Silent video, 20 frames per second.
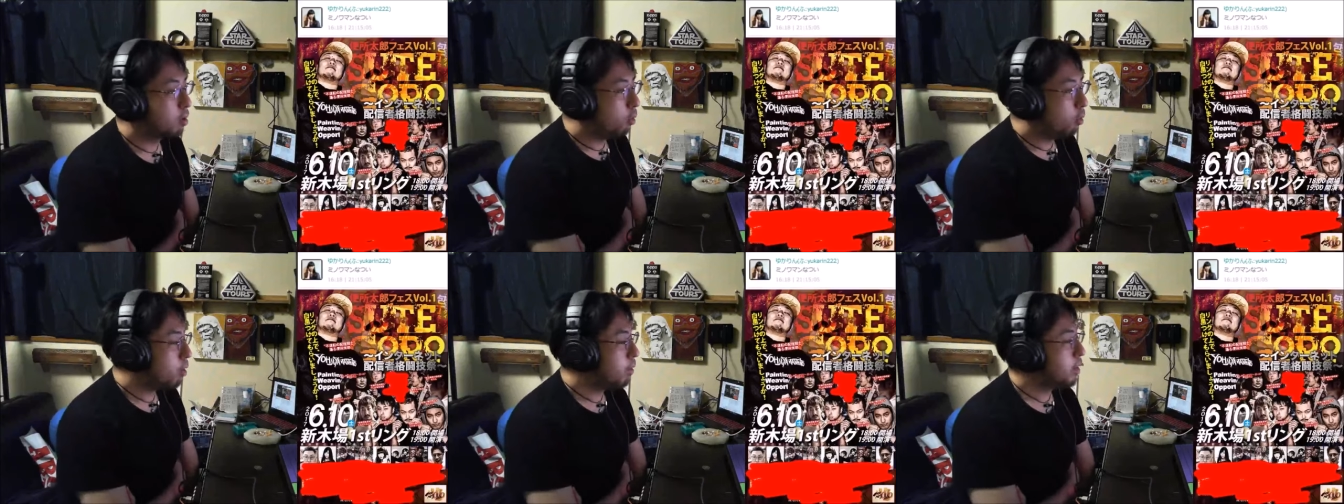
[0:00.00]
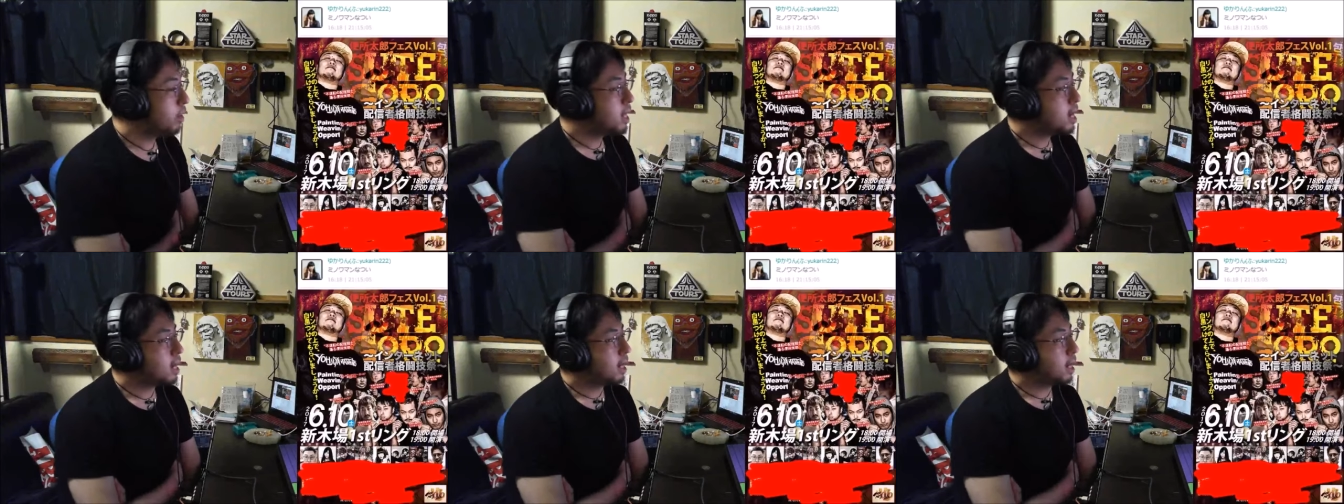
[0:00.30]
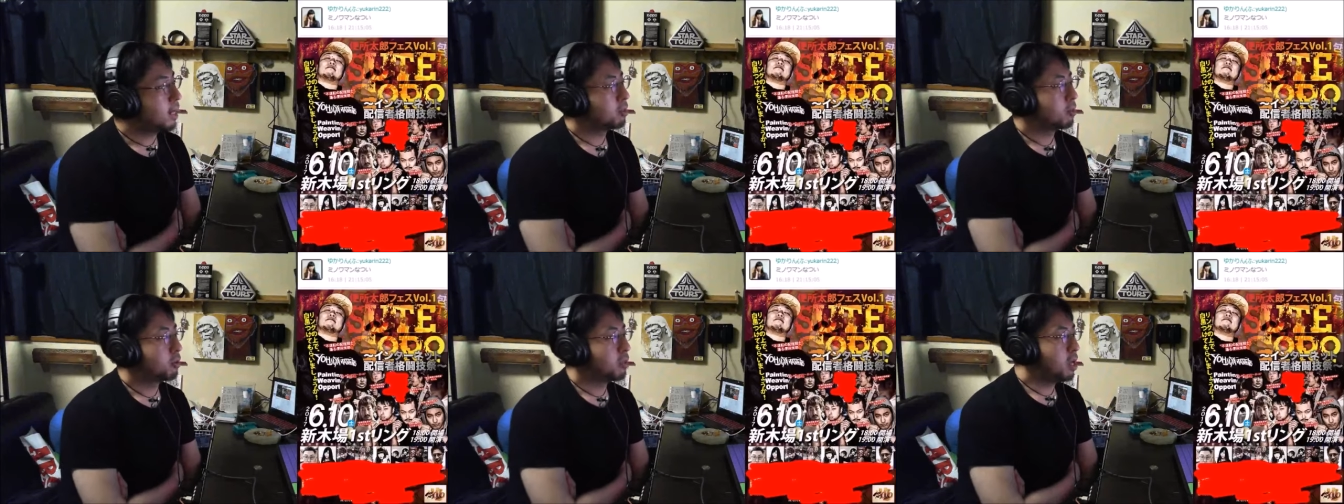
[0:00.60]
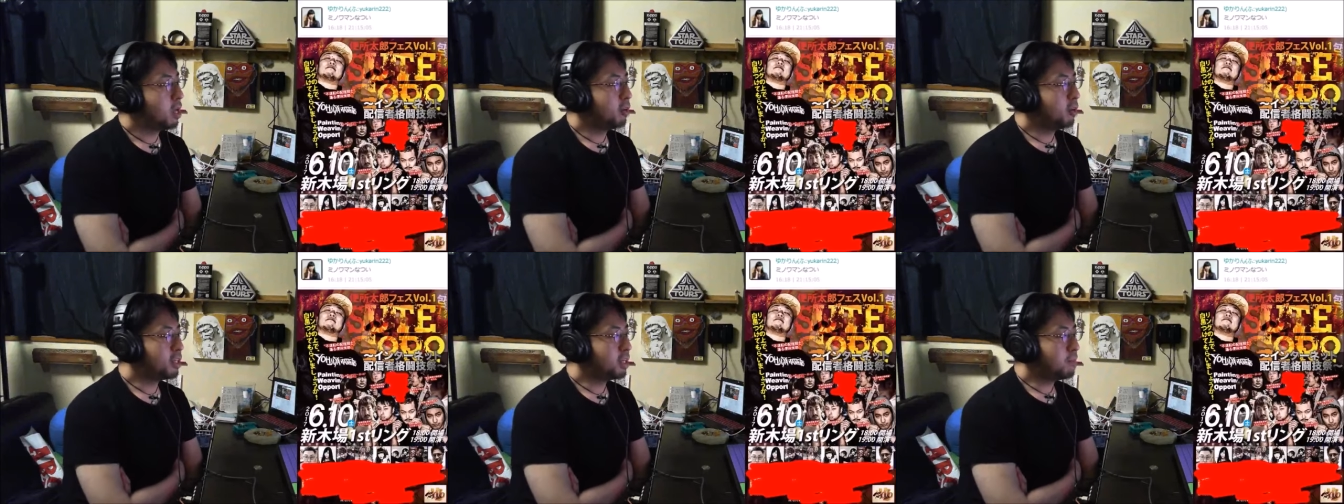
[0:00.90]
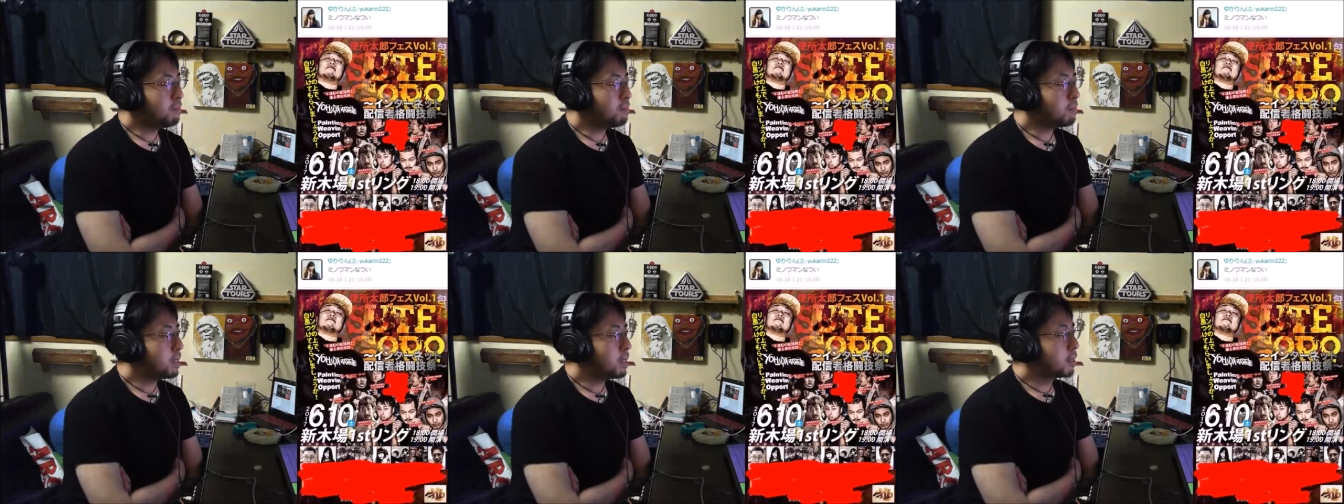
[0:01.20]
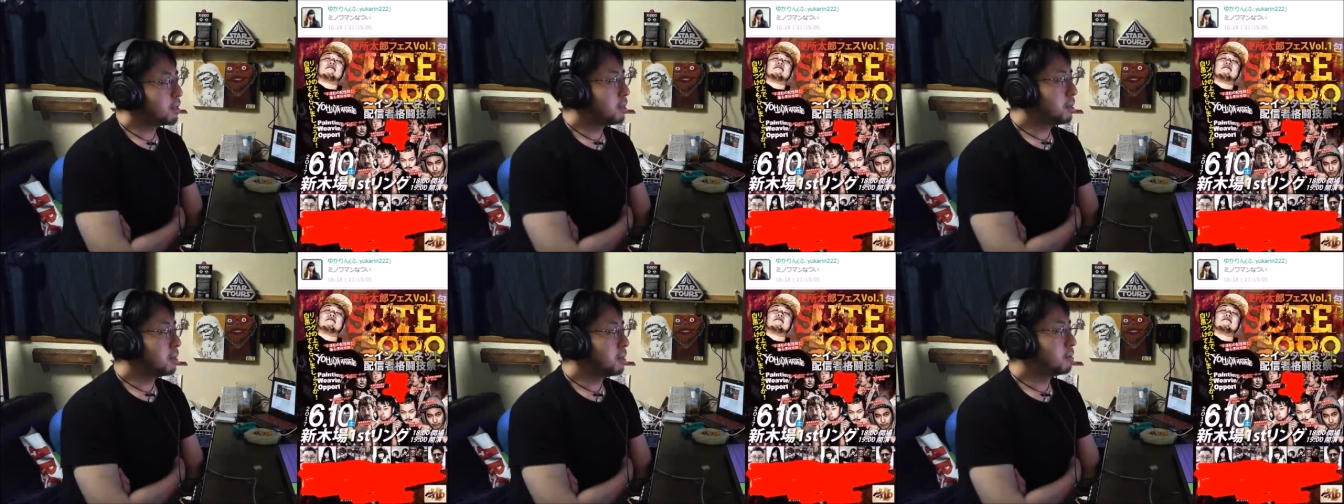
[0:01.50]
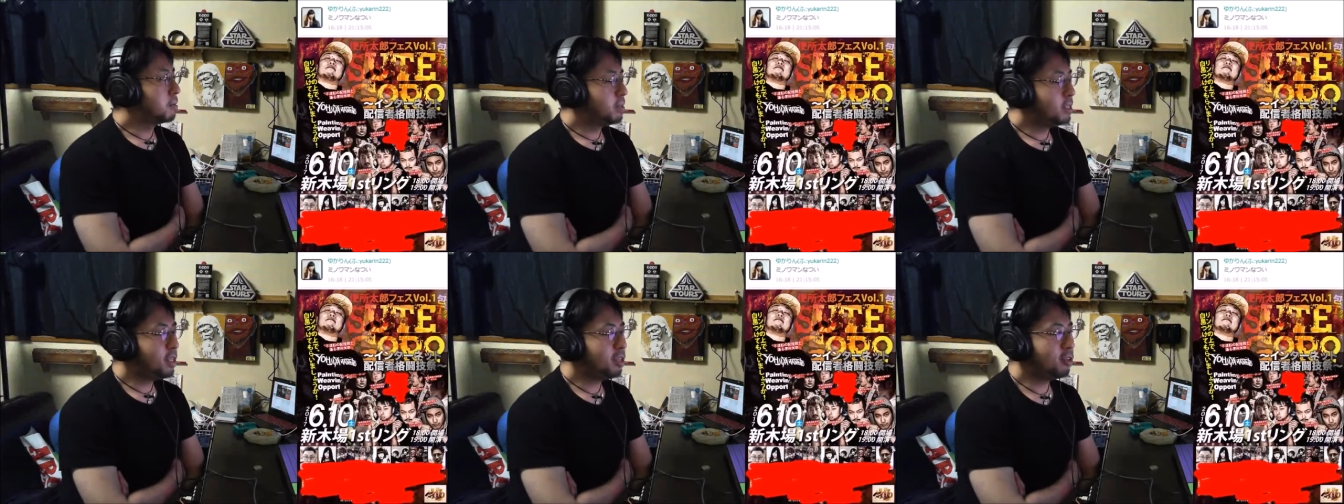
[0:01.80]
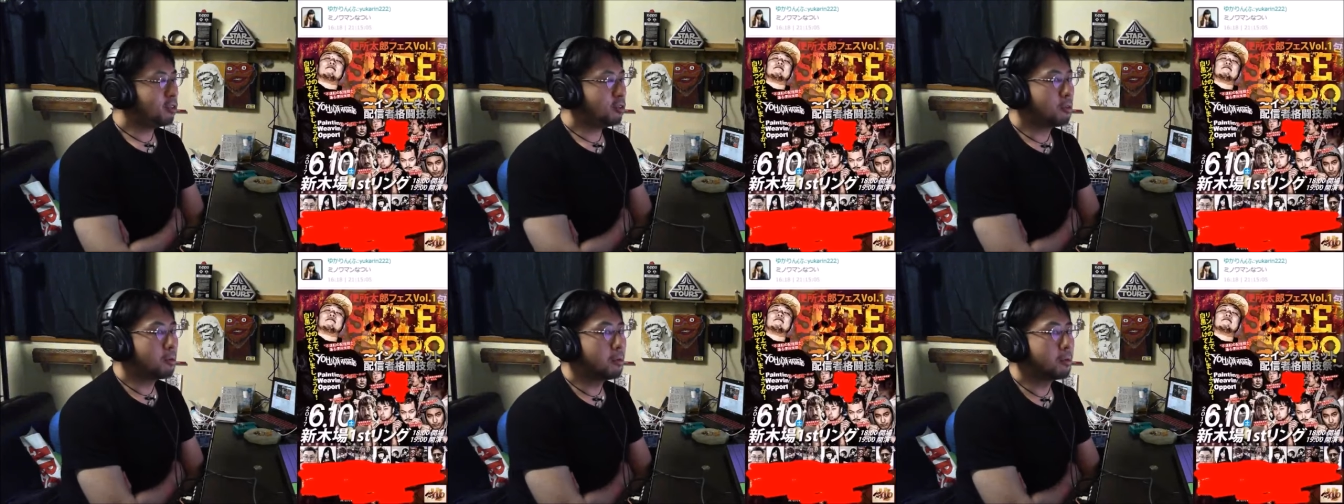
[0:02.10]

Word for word: ていう24歳のスポーツマンだね。